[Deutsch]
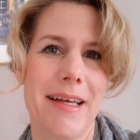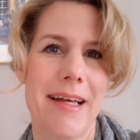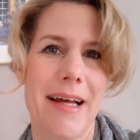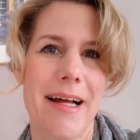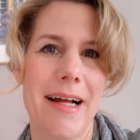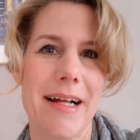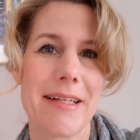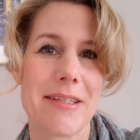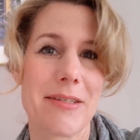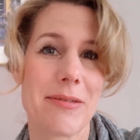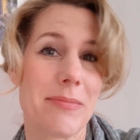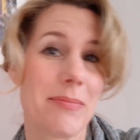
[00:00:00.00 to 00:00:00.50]

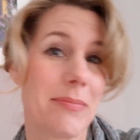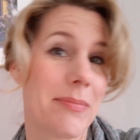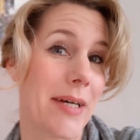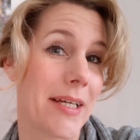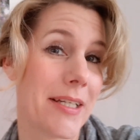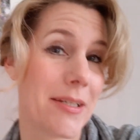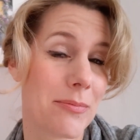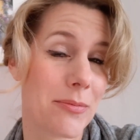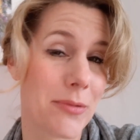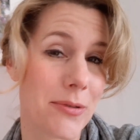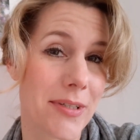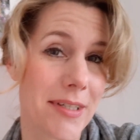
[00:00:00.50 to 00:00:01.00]
Also,
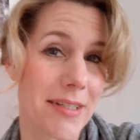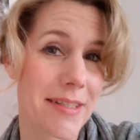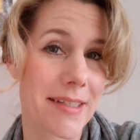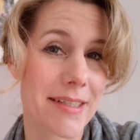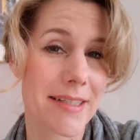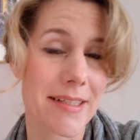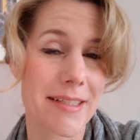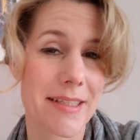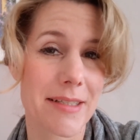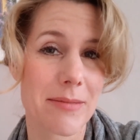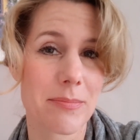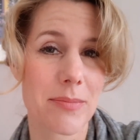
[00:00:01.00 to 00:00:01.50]
beide Bücher
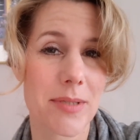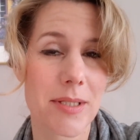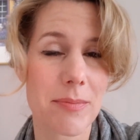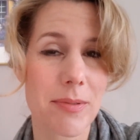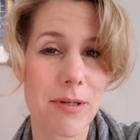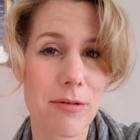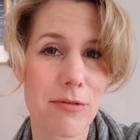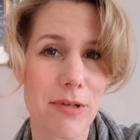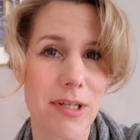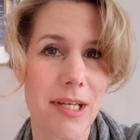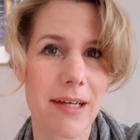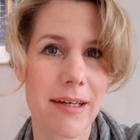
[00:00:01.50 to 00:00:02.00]
sind im
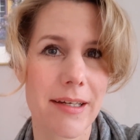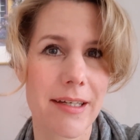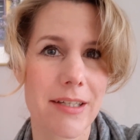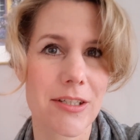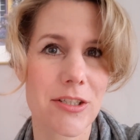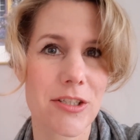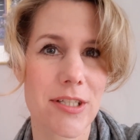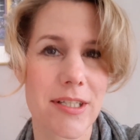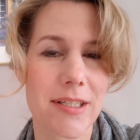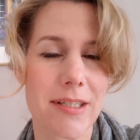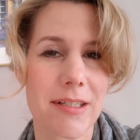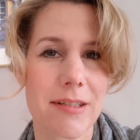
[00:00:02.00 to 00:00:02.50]
Piper Verlag
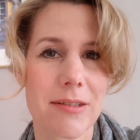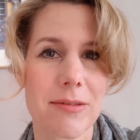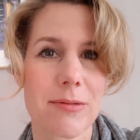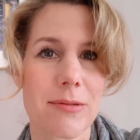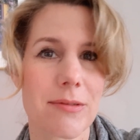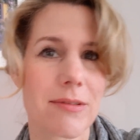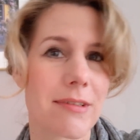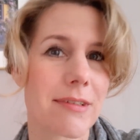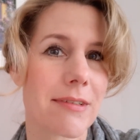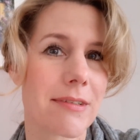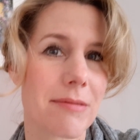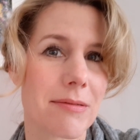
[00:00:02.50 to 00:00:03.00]
erschienen
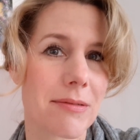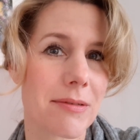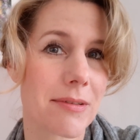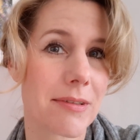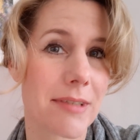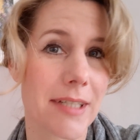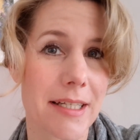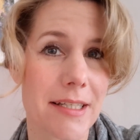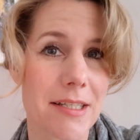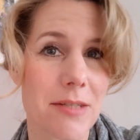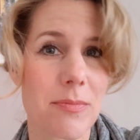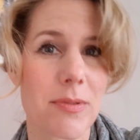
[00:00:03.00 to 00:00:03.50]
und
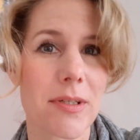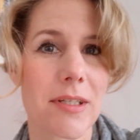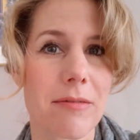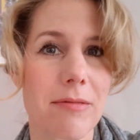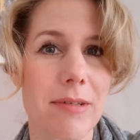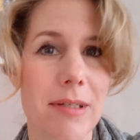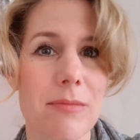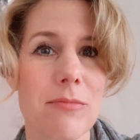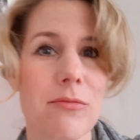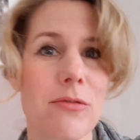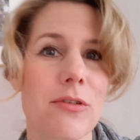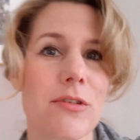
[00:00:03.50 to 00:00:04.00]
ganz
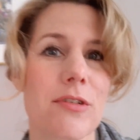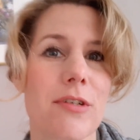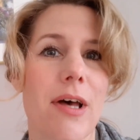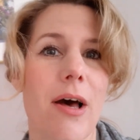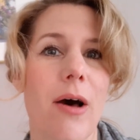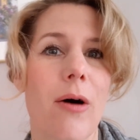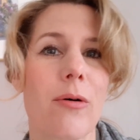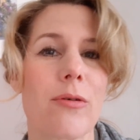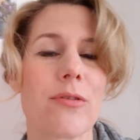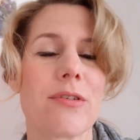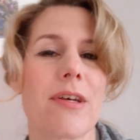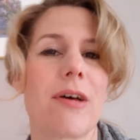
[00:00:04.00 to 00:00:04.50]
bequem von zu
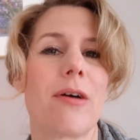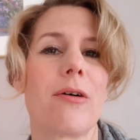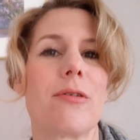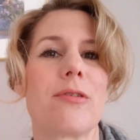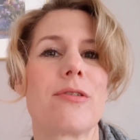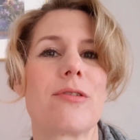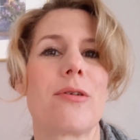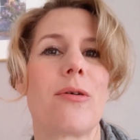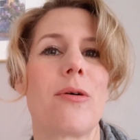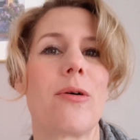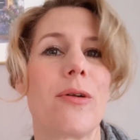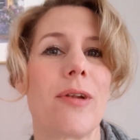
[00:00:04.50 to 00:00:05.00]
Hause
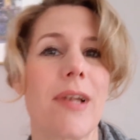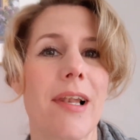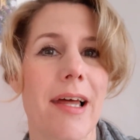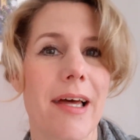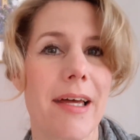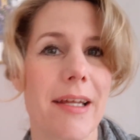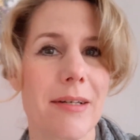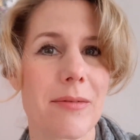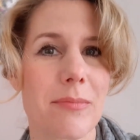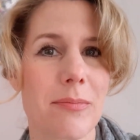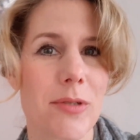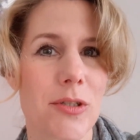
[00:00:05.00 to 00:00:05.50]
aus
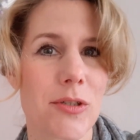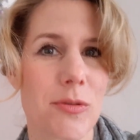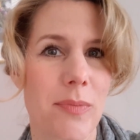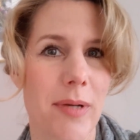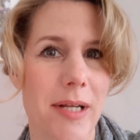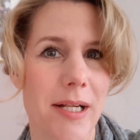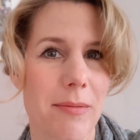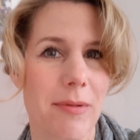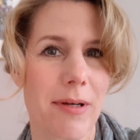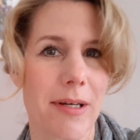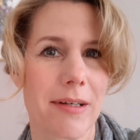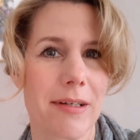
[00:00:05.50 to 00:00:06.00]
online
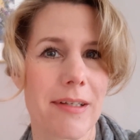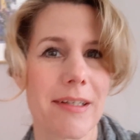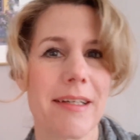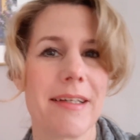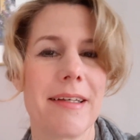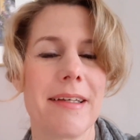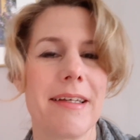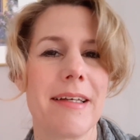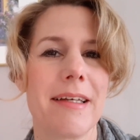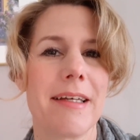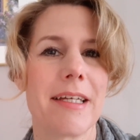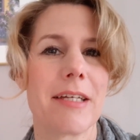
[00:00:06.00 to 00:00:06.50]
bestellbar.
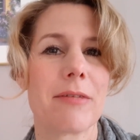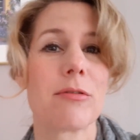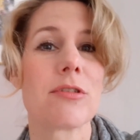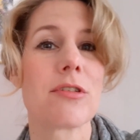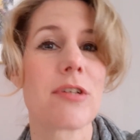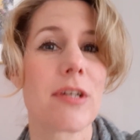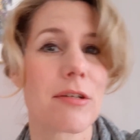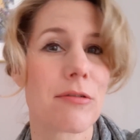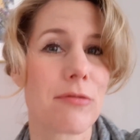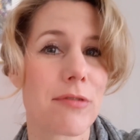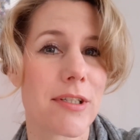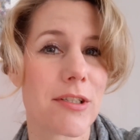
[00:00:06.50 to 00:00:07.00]
Ich
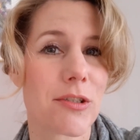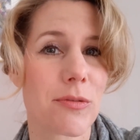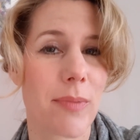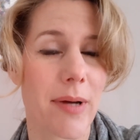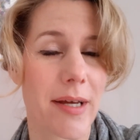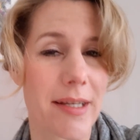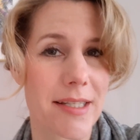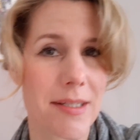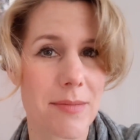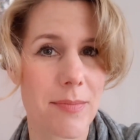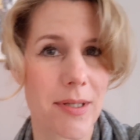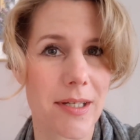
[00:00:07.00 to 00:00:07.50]
wünsche euch viel
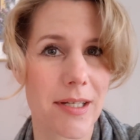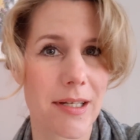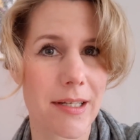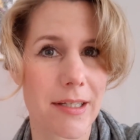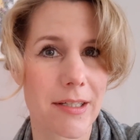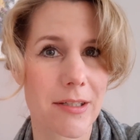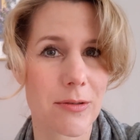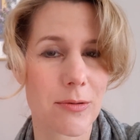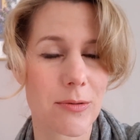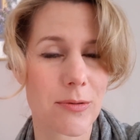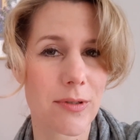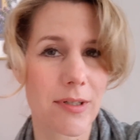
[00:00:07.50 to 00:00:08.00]
Spaß bei der
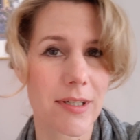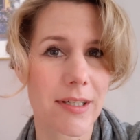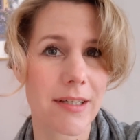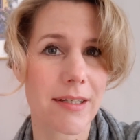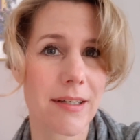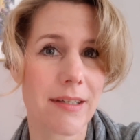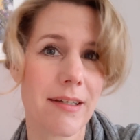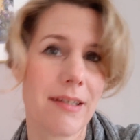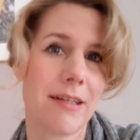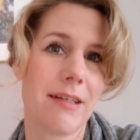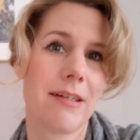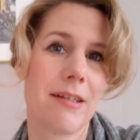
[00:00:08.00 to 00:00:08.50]
Lektüre,
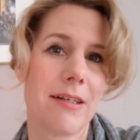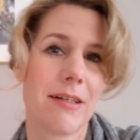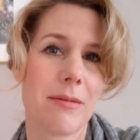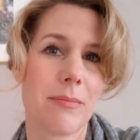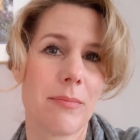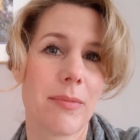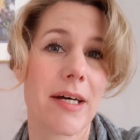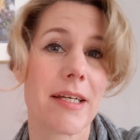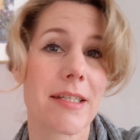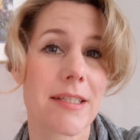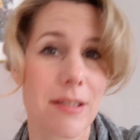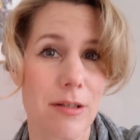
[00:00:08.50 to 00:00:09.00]

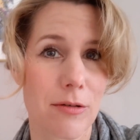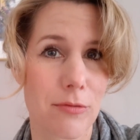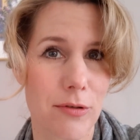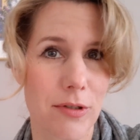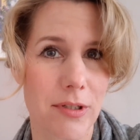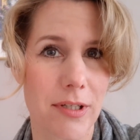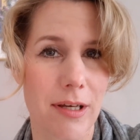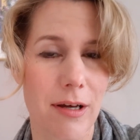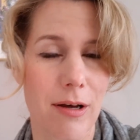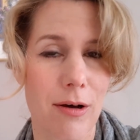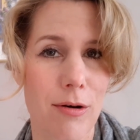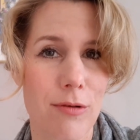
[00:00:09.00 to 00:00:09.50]
passt auf
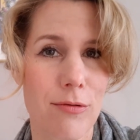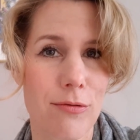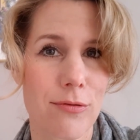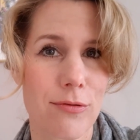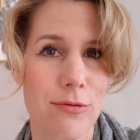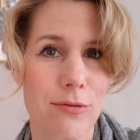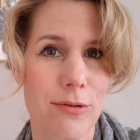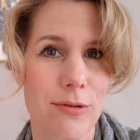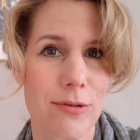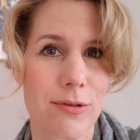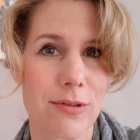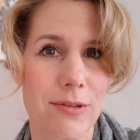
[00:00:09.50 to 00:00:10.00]
euch auf
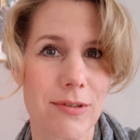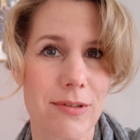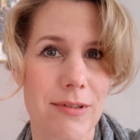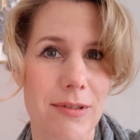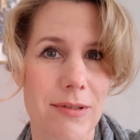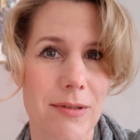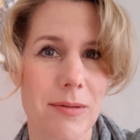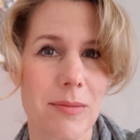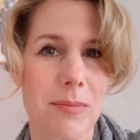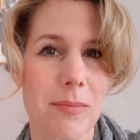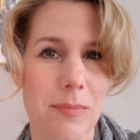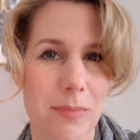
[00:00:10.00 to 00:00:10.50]
und
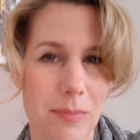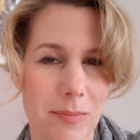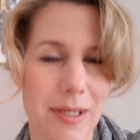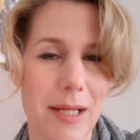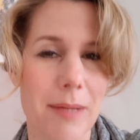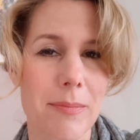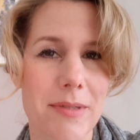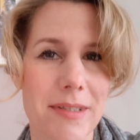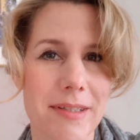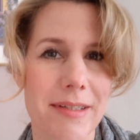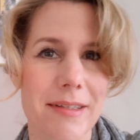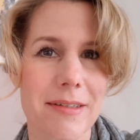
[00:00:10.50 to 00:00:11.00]

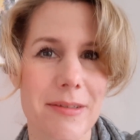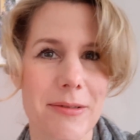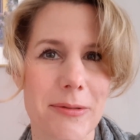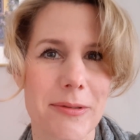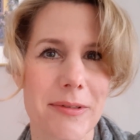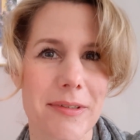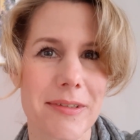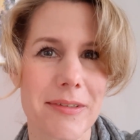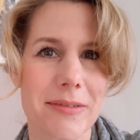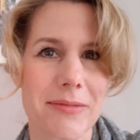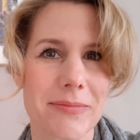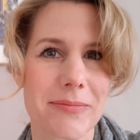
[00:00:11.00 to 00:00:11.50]
bleibt
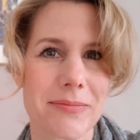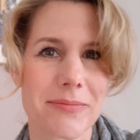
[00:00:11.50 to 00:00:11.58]
gesund.